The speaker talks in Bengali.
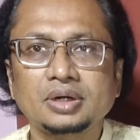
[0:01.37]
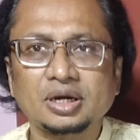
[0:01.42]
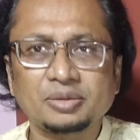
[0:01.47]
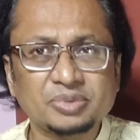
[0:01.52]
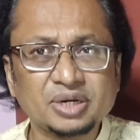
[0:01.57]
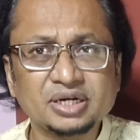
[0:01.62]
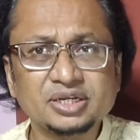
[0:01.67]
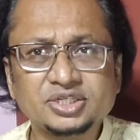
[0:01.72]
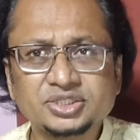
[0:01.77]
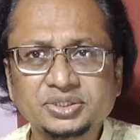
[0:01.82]

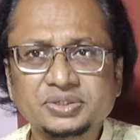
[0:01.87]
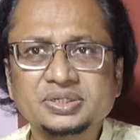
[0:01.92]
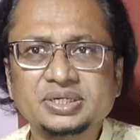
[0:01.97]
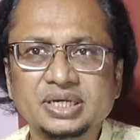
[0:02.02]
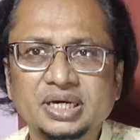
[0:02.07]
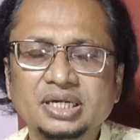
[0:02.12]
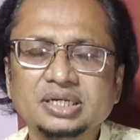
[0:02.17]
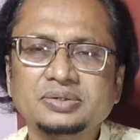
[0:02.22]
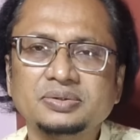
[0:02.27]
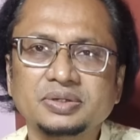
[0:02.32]
আমরা নিশ্চয়ই
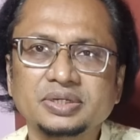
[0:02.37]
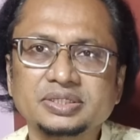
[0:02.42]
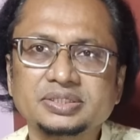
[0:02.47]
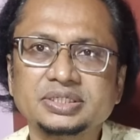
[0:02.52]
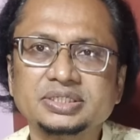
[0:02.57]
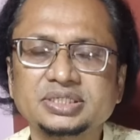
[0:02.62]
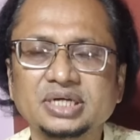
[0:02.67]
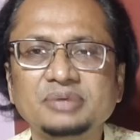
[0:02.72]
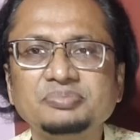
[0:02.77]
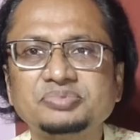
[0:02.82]
খেয়াল
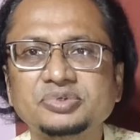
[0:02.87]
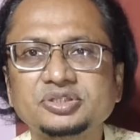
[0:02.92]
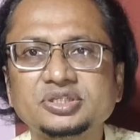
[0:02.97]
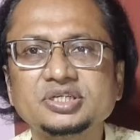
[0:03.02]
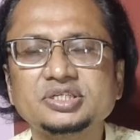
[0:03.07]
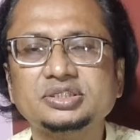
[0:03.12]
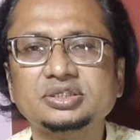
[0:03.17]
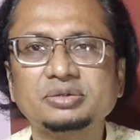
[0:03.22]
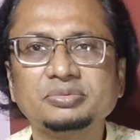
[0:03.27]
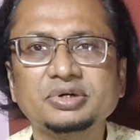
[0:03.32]
করেছি
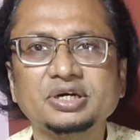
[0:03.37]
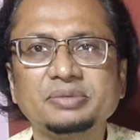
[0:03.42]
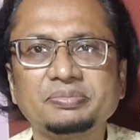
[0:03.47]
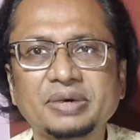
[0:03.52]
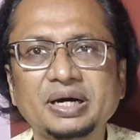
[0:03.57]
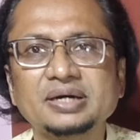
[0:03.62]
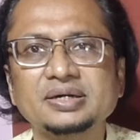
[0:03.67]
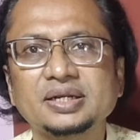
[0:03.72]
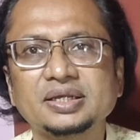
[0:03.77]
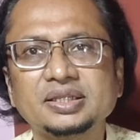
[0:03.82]
সাম্প্রতিক সময়ে
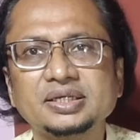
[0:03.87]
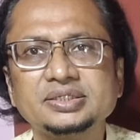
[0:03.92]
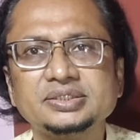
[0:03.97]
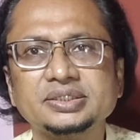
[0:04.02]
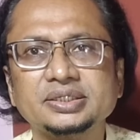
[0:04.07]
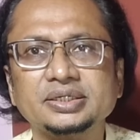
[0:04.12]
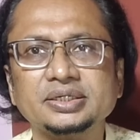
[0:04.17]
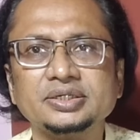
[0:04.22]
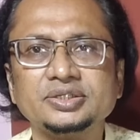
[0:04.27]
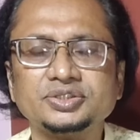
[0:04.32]

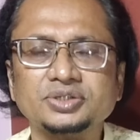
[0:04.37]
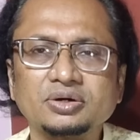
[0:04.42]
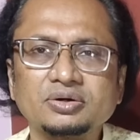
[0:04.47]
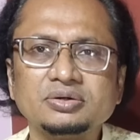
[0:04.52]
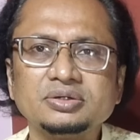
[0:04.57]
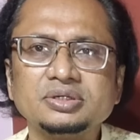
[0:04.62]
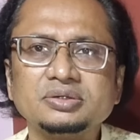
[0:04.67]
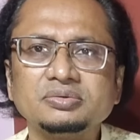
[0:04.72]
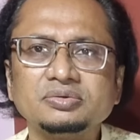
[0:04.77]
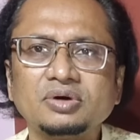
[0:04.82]
বাংলাদেশে
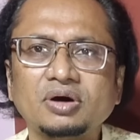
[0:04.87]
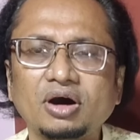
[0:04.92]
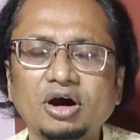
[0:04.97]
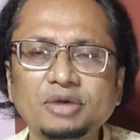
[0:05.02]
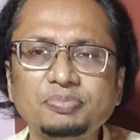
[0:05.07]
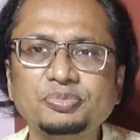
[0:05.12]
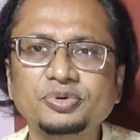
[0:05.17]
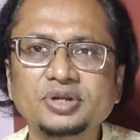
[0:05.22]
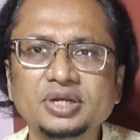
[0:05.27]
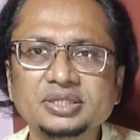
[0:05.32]
যখনই কোনো
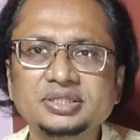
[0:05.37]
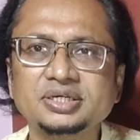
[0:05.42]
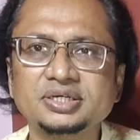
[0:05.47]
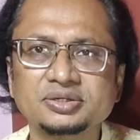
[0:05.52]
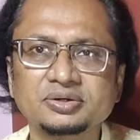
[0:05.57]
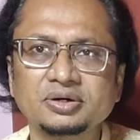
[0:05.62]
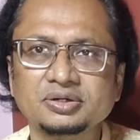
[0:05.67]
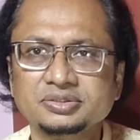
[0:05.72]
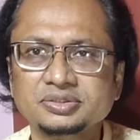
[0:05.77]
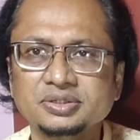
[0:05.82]
অপরাধের
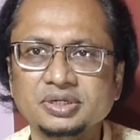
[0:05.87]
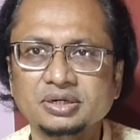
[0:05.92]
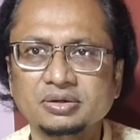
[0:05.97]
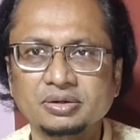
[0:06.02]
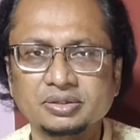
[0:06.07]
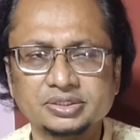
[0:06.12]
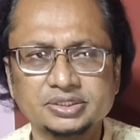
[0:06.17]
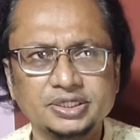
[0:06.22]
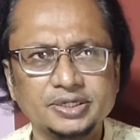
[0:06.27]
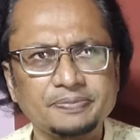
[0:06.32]
ঘটনা
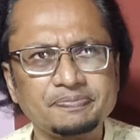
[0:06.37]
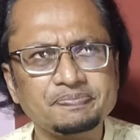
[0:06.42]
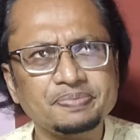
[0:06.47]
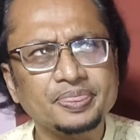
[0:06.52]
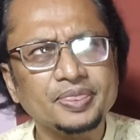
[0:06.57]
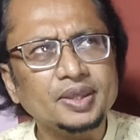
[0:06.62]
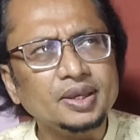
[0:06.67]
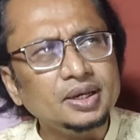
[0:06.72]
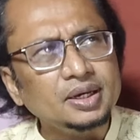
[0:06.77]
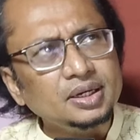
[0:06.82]
ঘটে
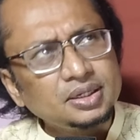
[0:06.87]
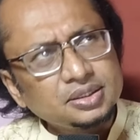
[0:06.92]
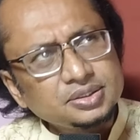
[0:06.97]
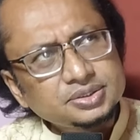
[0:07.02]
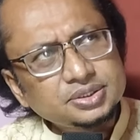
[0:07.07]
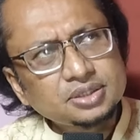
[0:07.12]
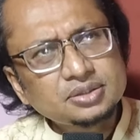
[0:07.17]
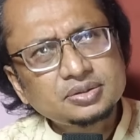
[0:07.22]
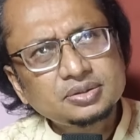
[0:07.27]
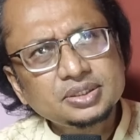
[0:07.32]

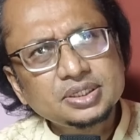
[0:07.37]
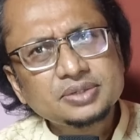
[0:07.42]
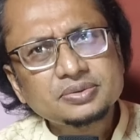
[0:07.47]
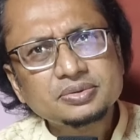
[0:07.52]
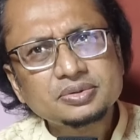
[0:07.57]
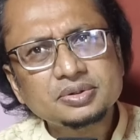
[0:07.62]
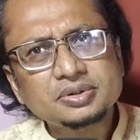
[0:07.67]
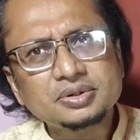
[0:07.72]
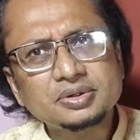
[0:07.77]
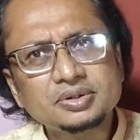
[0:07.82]
যখনই
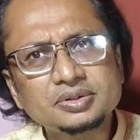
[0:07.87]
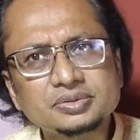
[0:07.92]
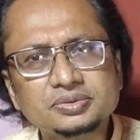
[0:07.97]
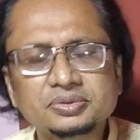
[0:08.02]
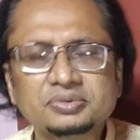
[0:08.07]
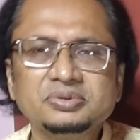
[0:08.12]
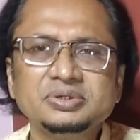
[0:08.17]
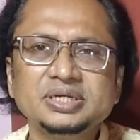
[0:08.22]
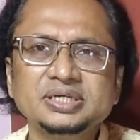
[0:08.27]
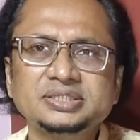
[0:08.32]
কোনো
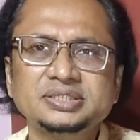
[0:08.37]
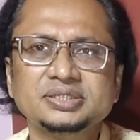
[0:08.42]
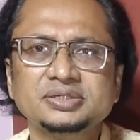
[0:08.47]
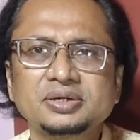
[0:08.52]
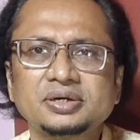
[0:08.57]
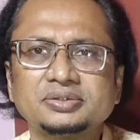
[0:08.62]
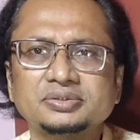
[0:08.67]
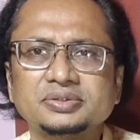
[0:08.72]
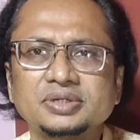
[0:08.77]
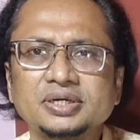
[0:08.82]
দুর্নীতির
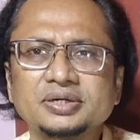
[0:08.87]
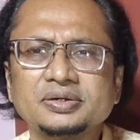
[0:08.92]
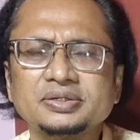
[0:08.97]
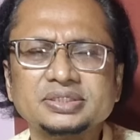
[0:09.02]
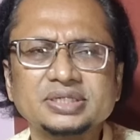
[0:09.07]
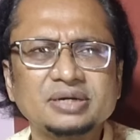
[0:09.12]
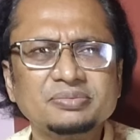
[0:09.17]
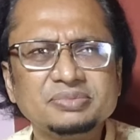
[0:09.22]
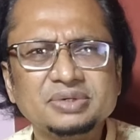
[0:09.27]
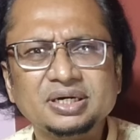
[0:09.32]
ঘটনা
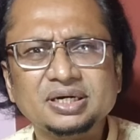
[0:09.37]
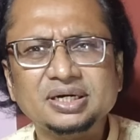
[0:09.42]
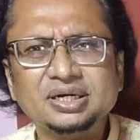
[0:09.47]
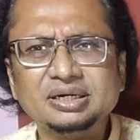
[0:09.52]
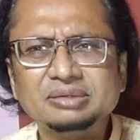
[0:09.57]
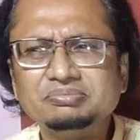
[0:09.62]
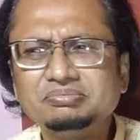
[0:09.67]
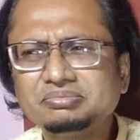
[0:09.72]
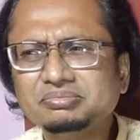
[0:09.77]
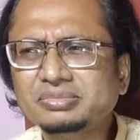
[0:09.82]
ঘটে আমরা
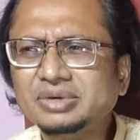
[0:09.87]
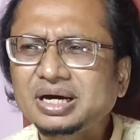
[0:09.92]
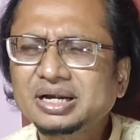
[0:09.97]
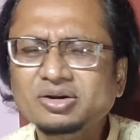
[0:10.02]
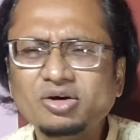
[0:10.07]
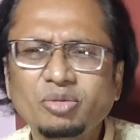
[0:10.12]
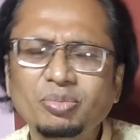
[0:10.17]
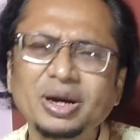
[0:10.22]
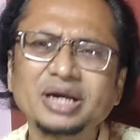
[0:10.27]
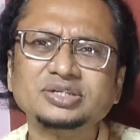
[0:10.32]
আর
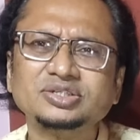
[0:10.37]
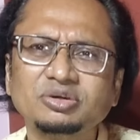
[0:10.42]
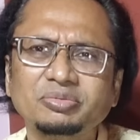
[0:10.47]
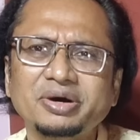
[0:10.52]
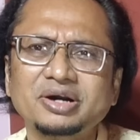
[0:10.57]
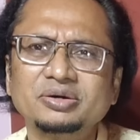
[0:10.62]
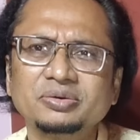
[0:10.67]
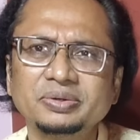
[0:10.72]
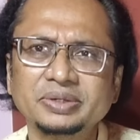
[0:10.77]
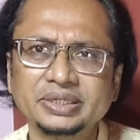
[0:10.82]
অবাক
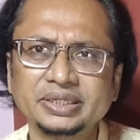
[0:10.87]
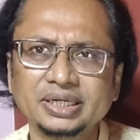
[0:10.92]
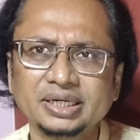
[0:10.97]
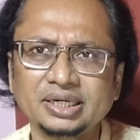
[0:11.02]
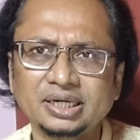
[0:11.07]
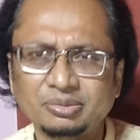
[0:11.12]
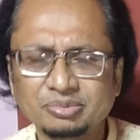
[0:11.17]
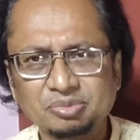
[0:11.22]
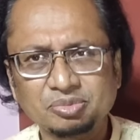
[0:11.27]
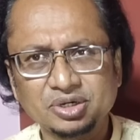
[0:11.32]
টবাক হই না
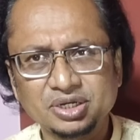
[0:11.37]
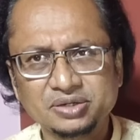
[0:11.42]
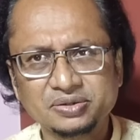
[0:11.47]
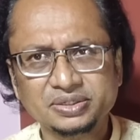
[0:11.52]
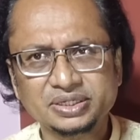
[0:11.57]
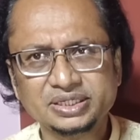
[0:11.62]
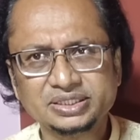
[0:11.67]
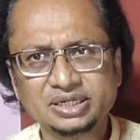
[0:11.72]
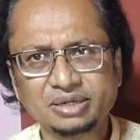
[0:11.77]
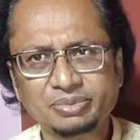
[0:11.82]
আমরা মনে
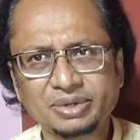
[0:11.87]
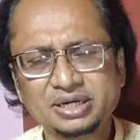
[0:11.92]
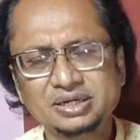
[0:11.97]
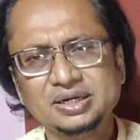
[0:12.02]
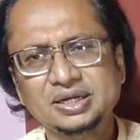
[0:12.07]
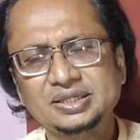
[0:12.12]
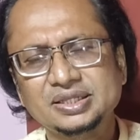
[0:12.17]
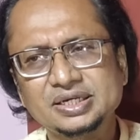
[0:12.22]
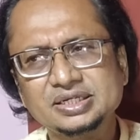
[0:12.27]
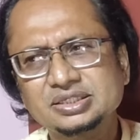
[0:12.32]
করি এটা
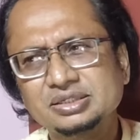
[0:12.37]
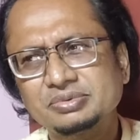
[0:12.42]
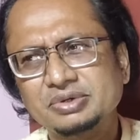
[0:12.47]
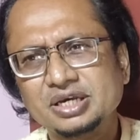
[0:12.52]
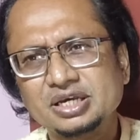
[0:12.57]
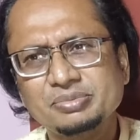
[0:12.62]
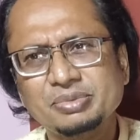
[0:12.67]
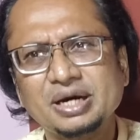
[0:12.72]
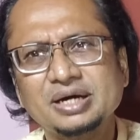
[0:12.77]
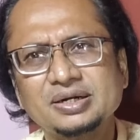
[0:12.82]
বাংলাদেশ এবং
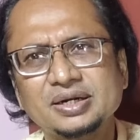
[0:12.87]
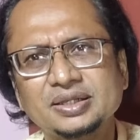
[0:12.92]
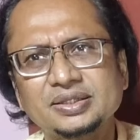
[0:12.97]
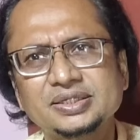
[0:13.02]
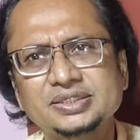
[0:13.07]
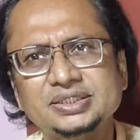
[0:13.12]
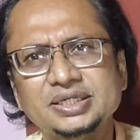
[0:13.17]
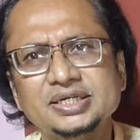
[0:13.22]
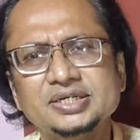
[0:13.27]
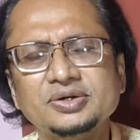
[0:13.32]
এই
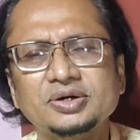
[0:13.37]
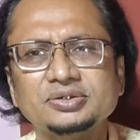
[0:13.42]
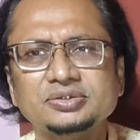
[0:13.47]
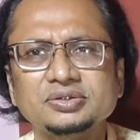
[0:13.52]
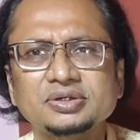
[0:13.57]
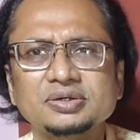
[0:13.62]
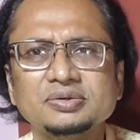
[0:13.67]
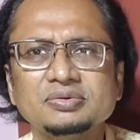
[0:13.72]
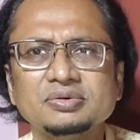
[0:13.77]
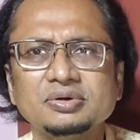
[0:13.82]
বাংলাদেশে এই
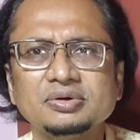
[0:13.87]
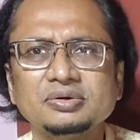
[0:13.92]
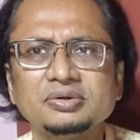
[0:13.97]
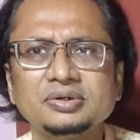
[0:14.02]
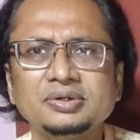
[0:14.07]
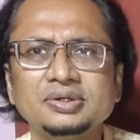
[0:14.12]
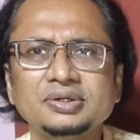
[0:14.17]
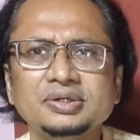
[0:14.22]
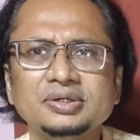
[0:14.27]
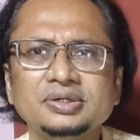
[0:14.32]
ঘটনাগুলো
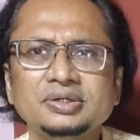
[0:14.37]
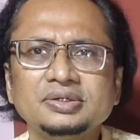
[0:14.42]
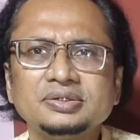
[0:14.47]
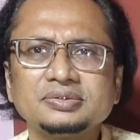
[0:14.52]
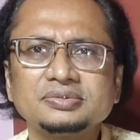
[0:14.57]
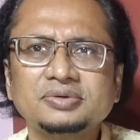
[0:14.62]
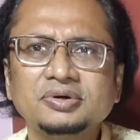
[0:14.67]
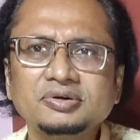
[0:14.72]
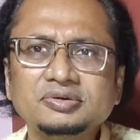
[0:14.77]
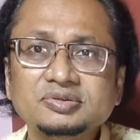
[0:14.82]

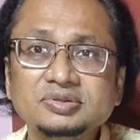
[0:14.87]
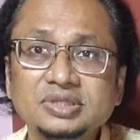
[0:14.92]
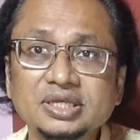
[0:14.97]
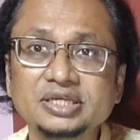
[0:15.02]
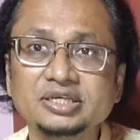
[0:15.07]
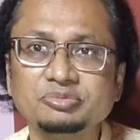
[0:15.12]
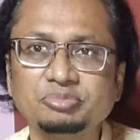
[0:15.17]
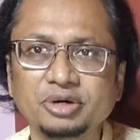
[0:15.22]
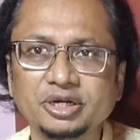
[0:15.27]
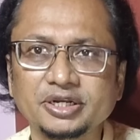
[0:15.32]

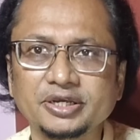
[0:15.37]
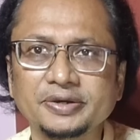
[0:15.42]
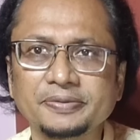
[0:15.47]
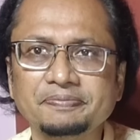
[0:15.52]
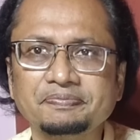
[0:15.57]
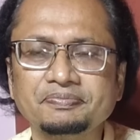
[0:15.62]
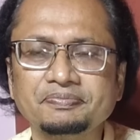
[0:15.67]
ঘটতেই পারে